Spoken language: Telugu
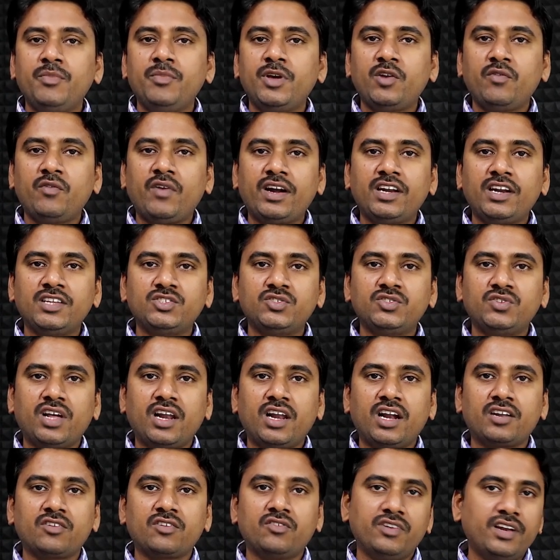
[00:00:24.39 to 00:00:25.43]
మీరు వాటిని
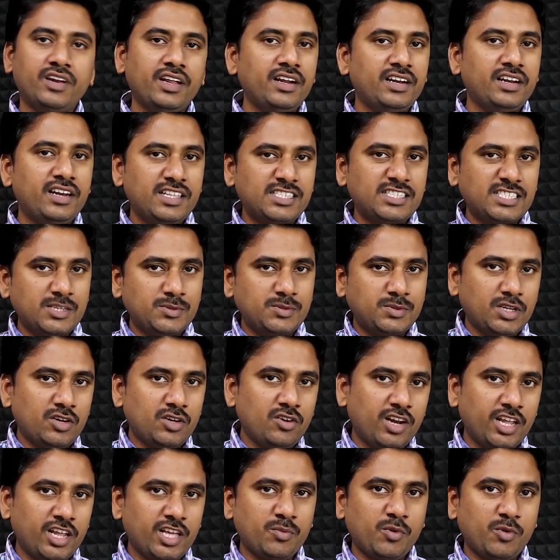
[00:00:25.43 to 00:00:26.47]
చూడాలనుకుంటే
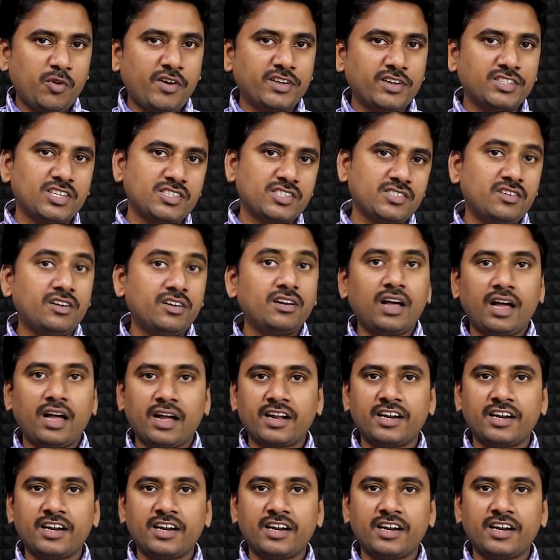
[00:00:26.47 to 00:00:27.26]
డిస్క్రిప్షన్లో లింక్ ప్రొవైడ్ చేస్తున్నాను